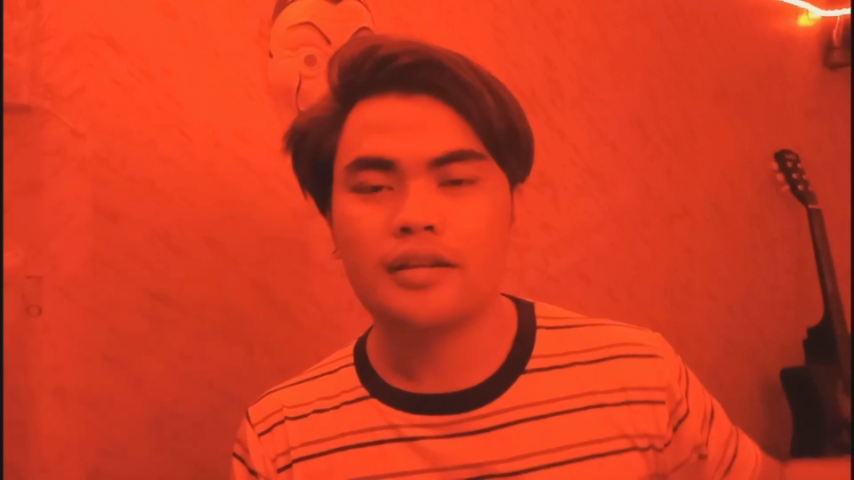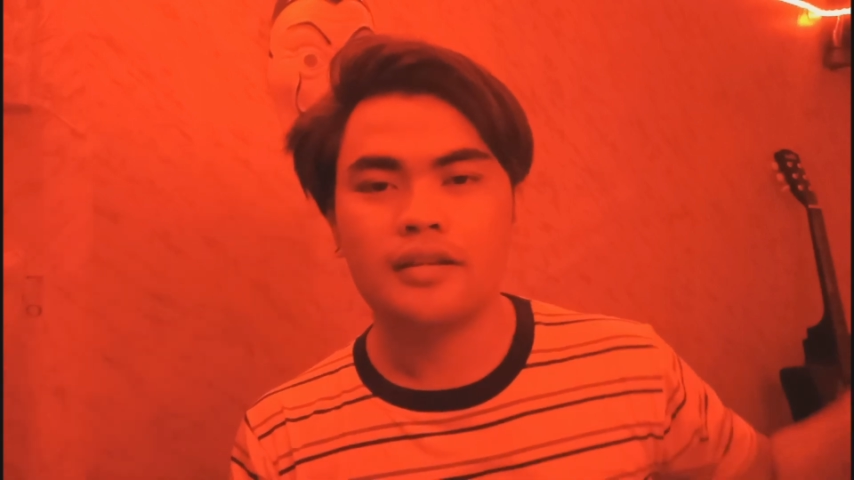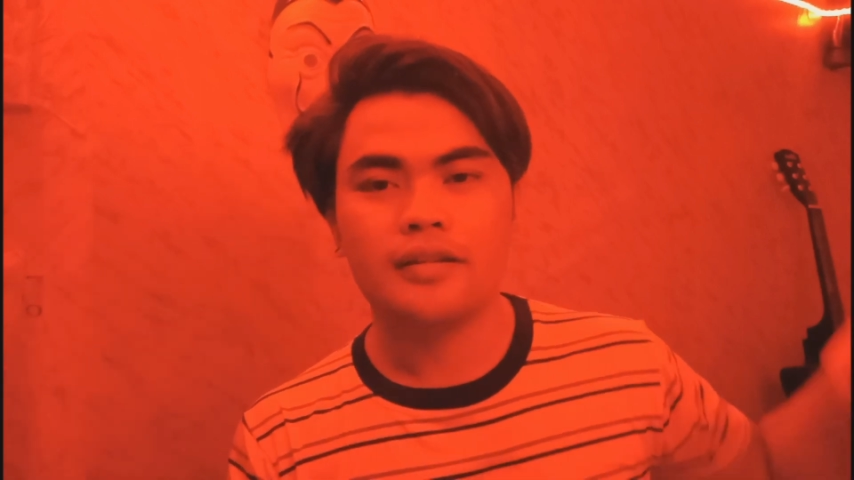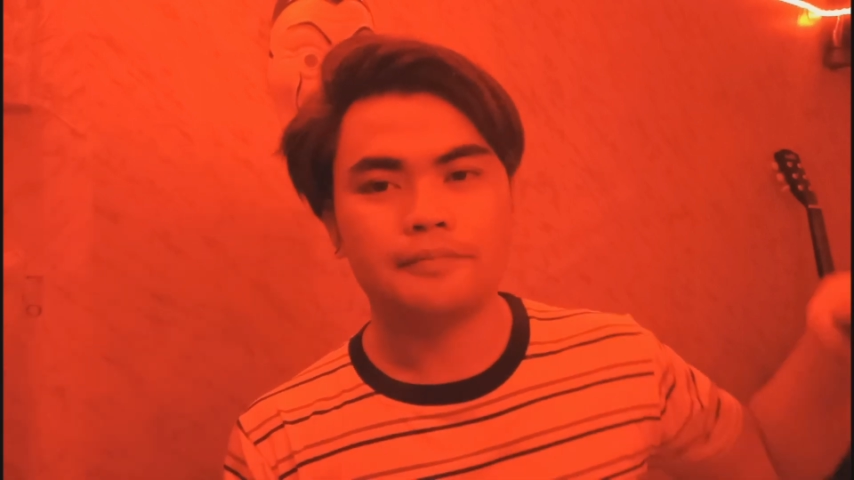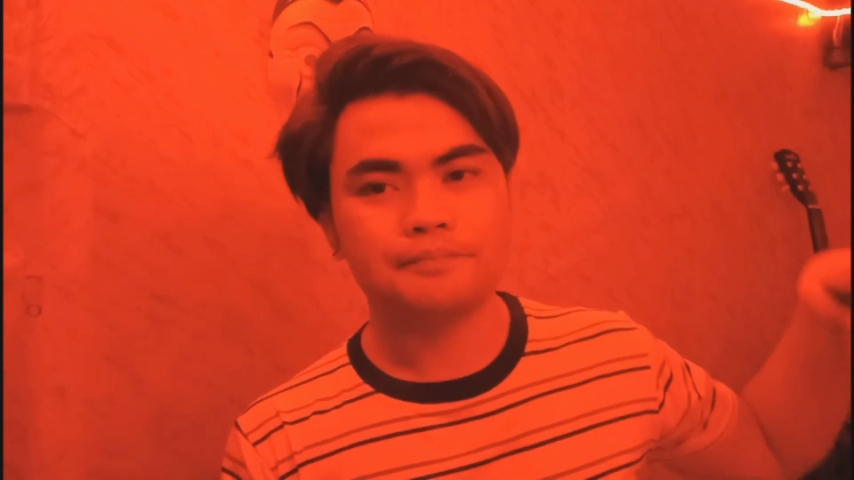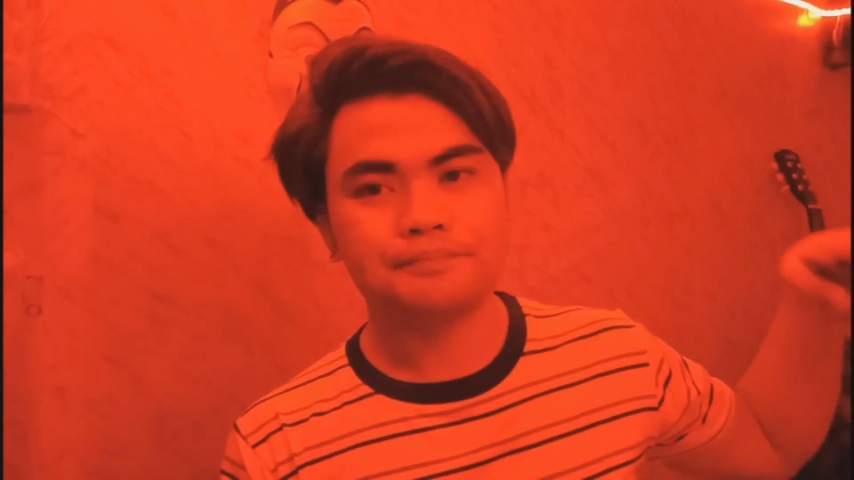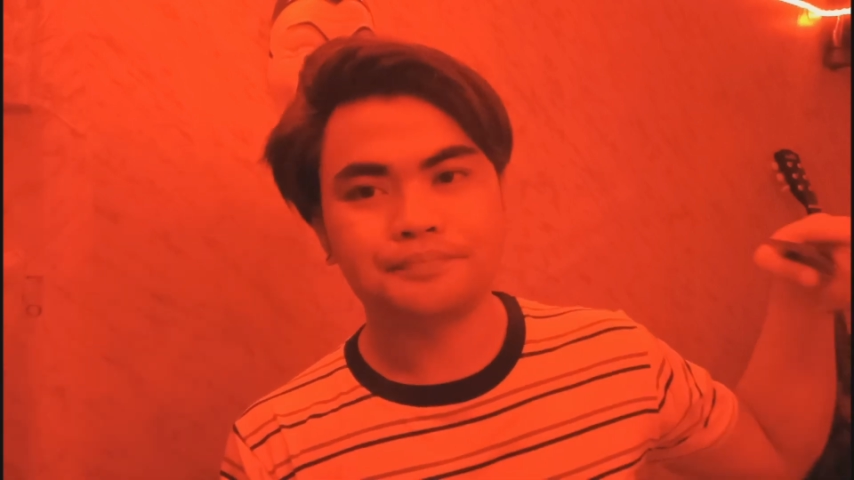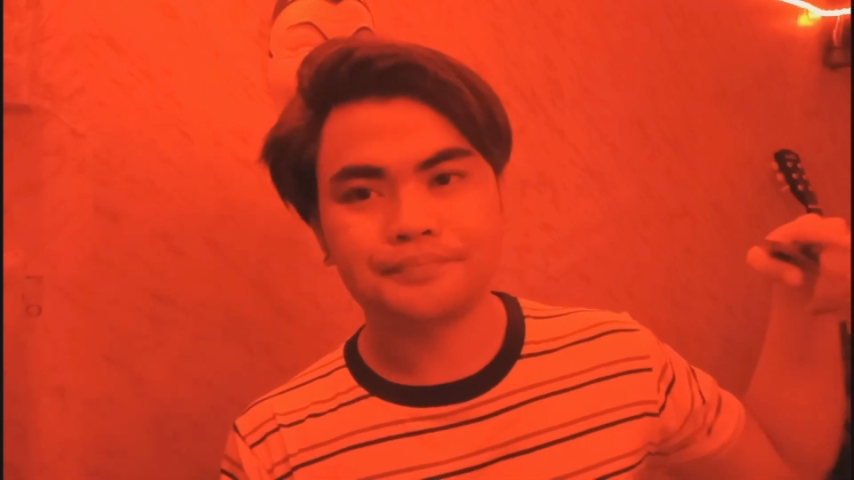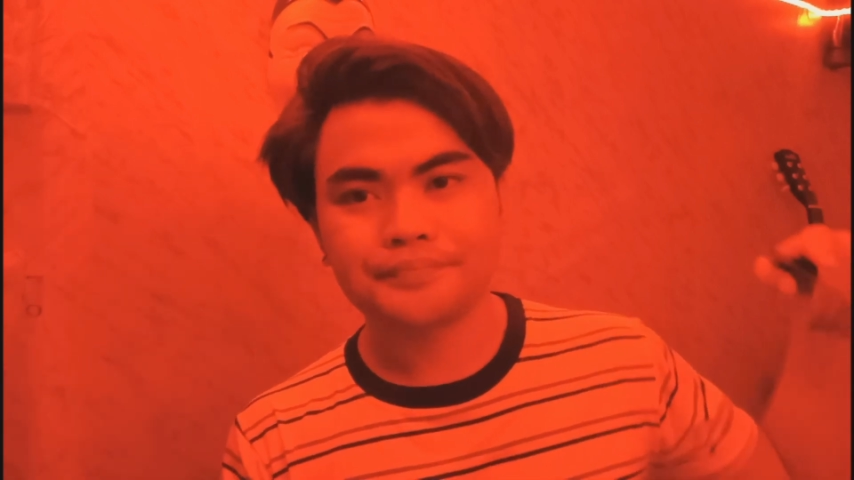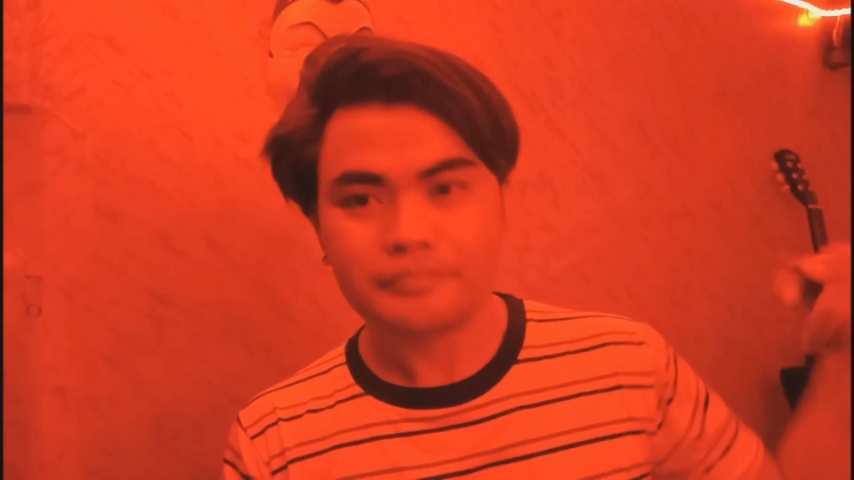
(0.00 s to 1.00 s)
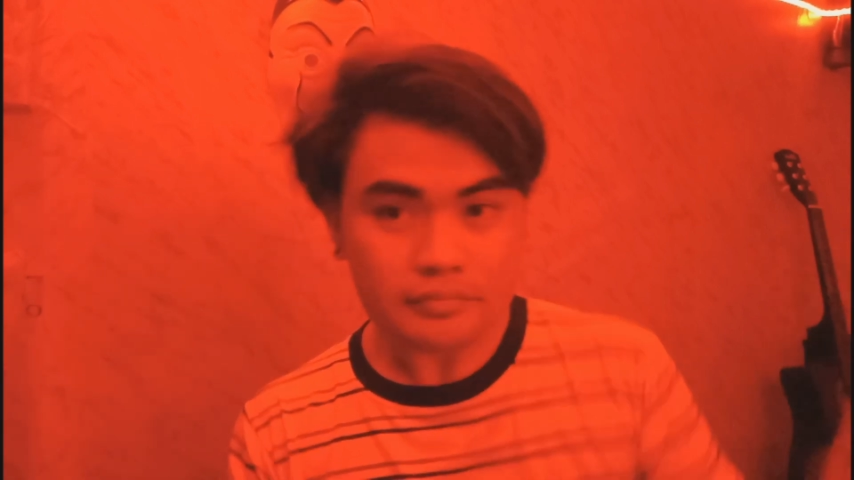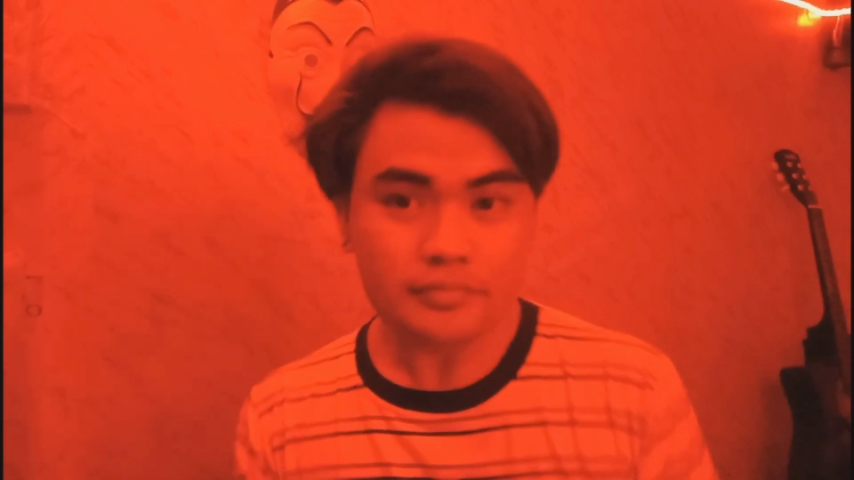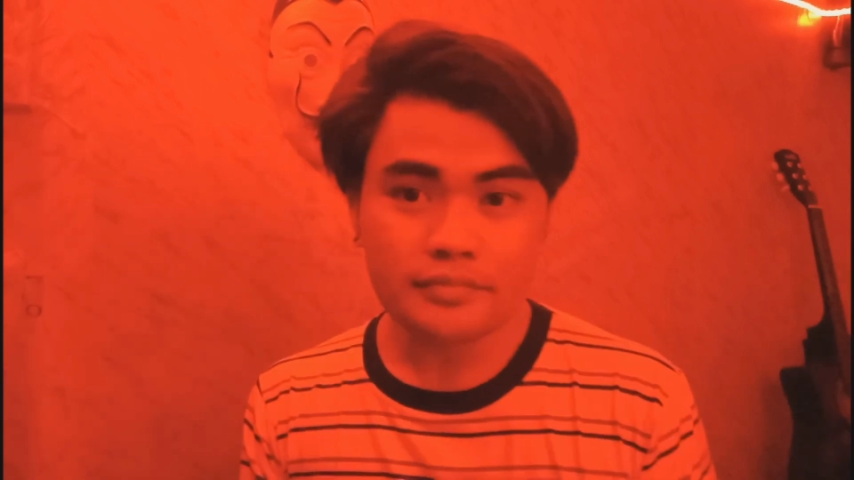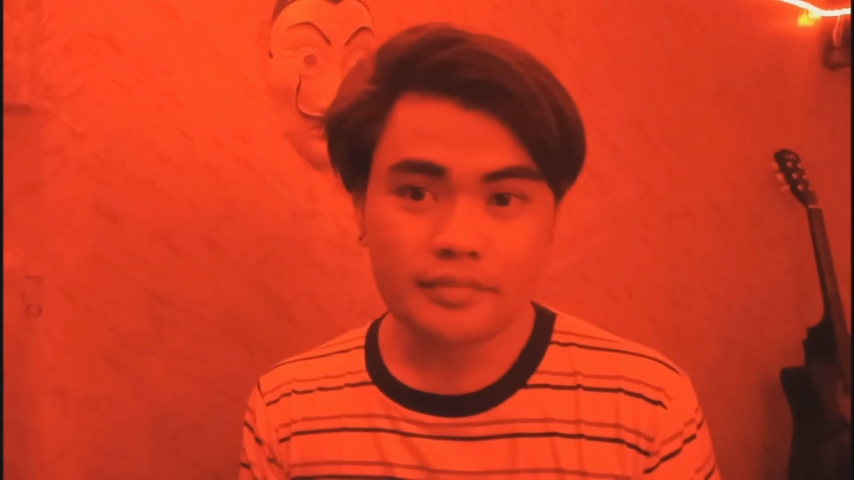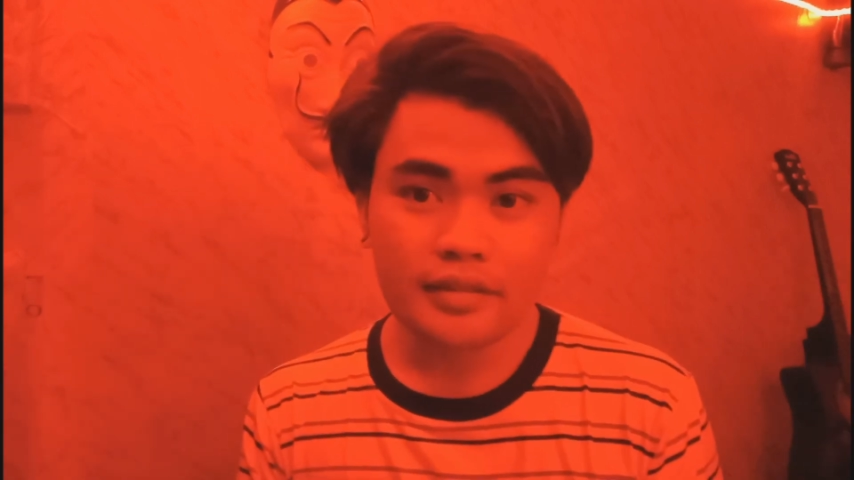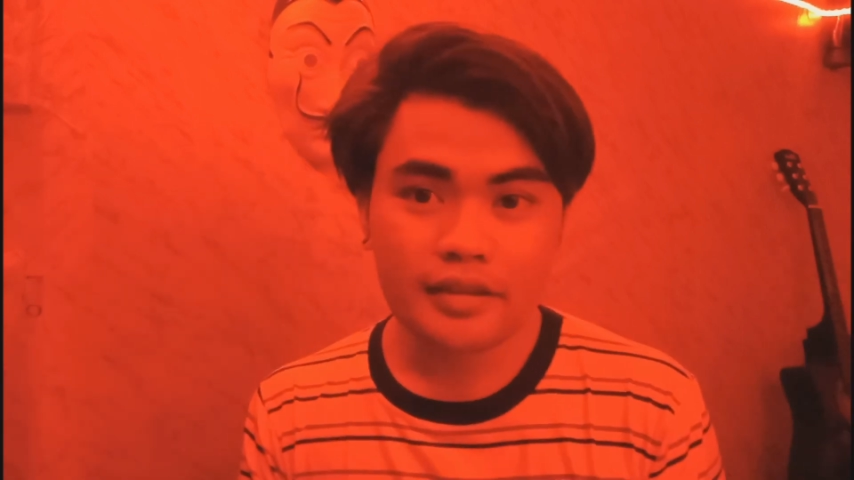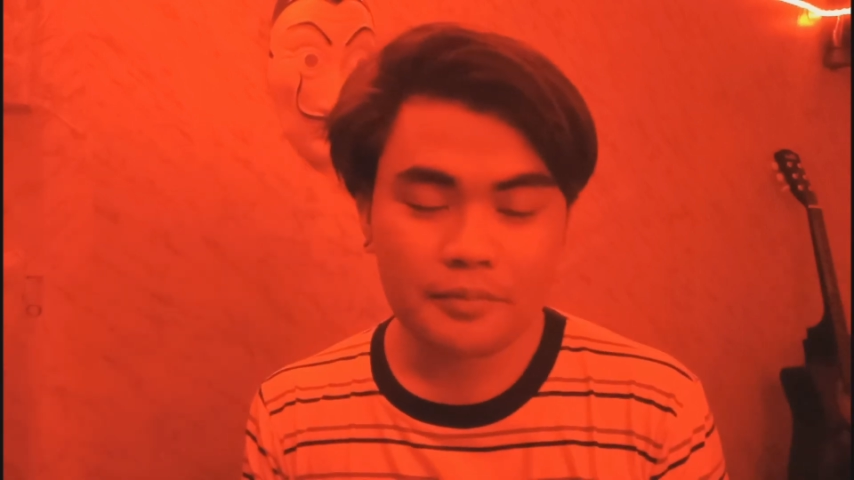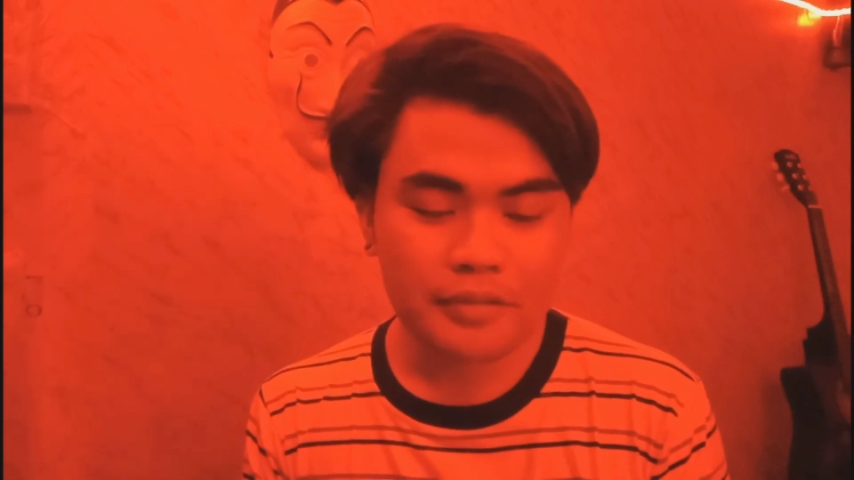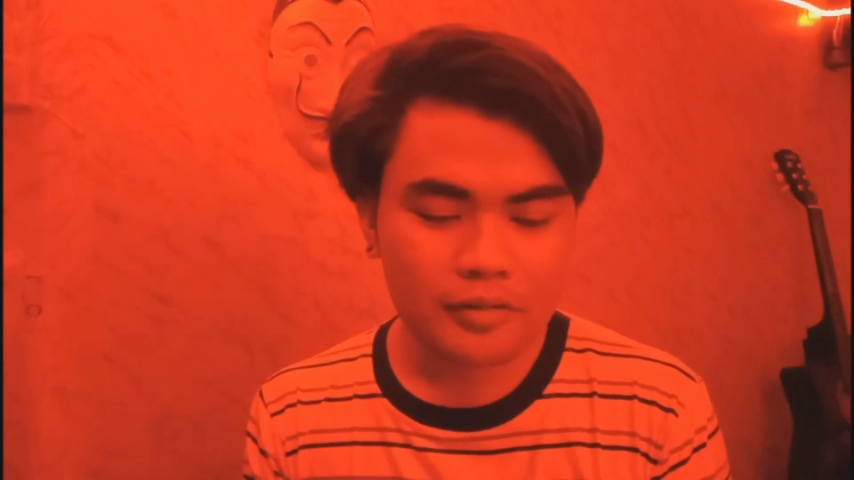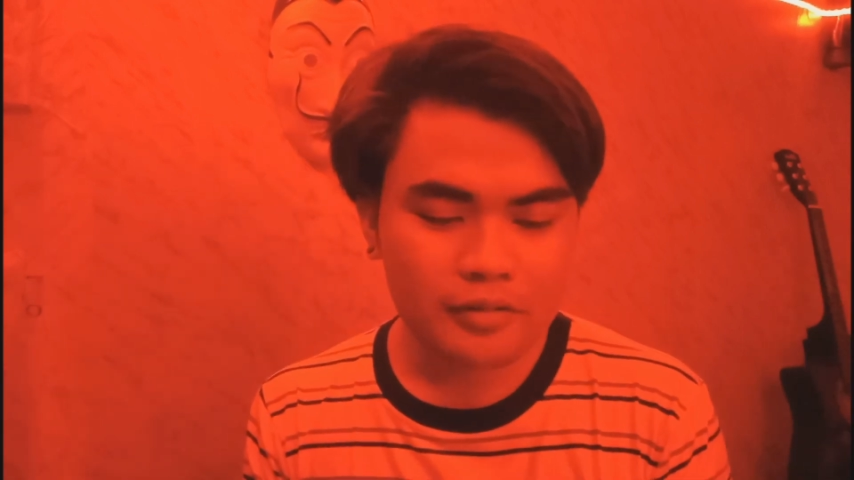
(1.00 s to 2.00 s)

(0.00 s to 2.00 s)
kaya gabi